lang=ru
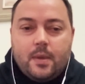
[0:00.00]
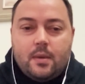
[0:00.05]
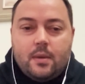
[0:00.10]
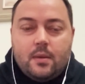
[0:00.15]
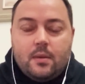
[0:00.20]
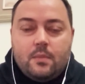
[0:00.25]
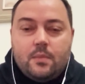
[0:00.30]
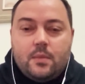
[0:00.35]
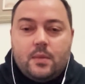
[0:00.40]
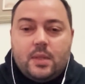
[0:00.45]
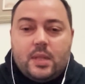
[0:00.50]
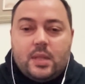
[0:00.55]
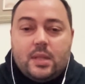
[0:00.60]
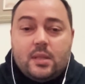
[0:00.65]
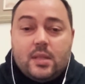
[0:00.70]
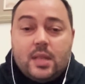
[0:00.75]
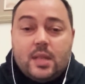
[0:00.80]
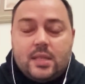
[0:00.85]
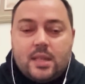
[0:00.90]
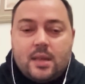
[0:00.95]
Э, на,
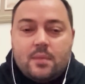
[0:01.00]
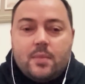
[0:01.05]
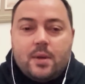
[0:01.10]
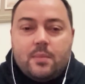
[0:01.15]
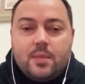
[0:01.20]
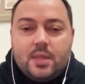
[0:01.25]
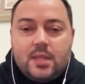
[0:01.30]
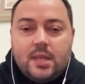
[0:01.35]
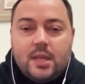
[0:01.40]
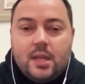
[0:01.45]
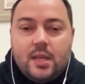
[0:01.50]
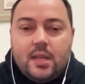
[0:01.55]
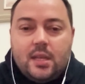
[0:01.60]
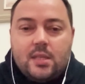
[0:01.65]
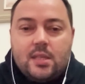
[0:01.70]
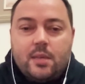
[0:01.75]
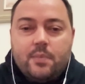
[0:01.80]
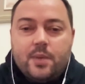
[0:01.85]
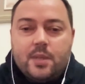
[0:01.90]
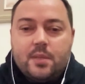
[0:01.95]
на самом деле,
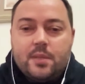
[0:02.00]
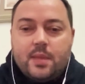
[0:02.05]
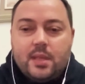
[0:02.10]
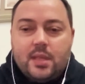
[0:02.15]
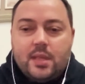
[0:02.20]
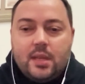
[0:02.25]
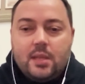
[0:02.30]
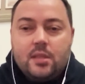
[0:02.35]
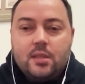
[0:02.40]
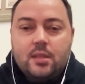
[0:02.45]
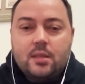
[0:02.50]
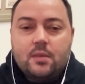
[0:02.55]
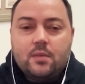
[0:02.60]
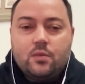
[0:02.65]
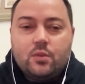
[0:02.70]
если посмотреть э,